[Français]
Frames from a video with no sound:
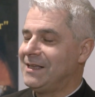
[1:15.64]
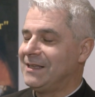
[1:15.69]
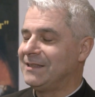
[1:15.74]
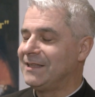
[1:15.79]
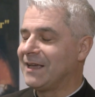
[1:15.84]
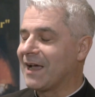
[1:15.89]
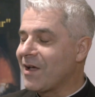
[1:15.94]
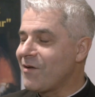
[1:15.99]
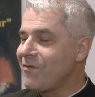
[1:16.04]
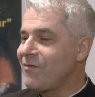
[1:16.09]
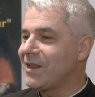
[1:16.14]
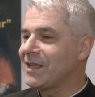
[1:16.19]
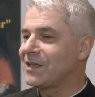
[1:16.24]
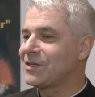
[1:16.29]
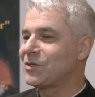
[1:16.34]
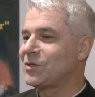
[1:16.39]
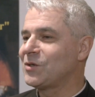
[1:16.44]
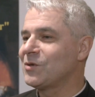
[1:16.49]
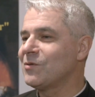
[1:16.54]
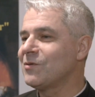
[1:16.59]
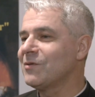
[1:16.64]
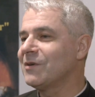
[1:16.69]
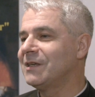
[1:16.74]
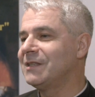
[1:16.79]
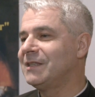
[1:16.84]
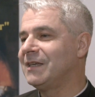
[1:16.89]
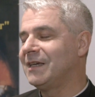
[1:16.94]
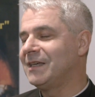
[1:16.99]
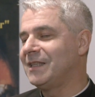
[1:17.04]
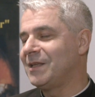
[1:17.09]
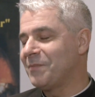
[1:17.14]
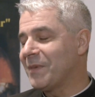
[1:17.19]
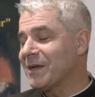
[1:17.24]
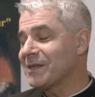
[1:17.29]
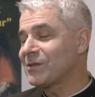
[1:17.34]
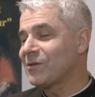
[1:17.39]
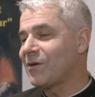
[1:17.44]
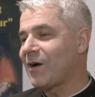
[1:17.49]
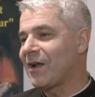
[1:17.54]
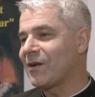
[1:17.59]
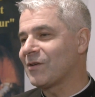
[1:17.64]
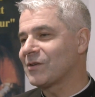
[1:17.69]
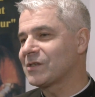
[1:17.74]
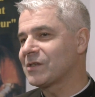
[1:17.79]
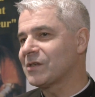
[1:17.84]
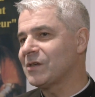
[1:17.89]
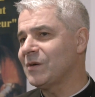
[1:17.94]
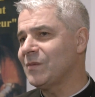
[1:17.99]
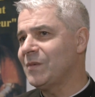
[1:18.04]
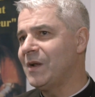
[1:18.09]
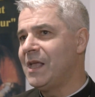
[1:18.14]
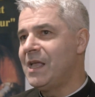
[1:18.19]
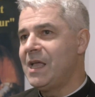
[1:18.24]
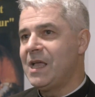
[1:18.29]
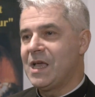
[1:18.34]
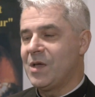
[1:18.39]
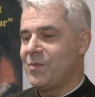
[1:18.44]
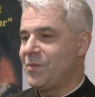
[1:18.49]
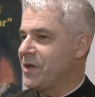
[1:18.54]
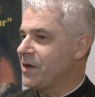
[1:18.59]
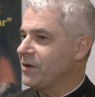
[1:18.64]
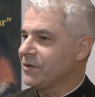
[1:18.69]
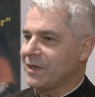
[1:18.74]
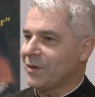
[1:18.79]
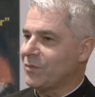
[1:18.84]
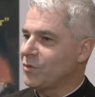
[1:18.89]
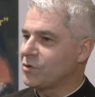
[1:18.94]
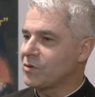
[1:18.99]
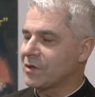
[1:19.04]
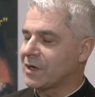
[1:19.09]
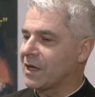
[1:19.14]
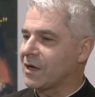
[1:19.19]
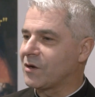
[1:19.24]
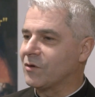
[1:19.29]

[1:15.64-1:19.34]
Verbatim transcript: des, réflexions et des, des pastorales ensemble, et puis quand il y a besoin d'un